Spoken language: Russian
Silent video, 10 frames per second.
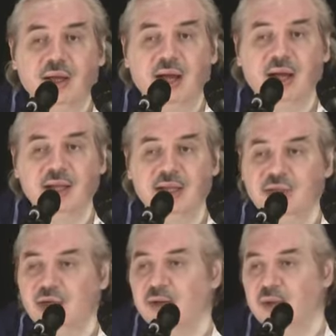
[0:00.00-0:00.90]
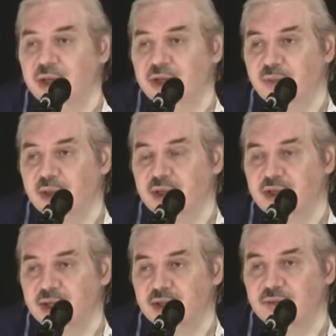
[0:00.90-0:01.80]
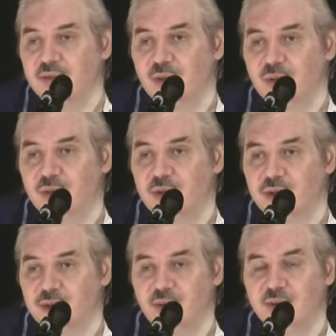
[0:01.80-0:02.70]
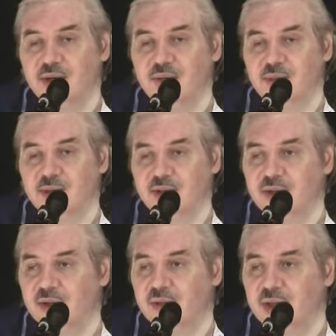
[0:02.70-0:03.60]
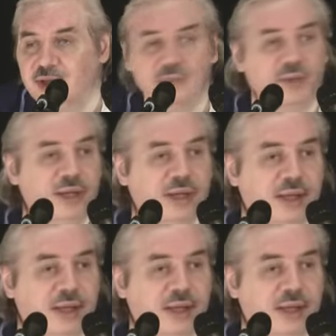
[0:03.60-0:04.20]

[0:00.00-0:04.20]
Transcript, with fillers: Отличие иудаизма от христианства в том, что последователи иудаизма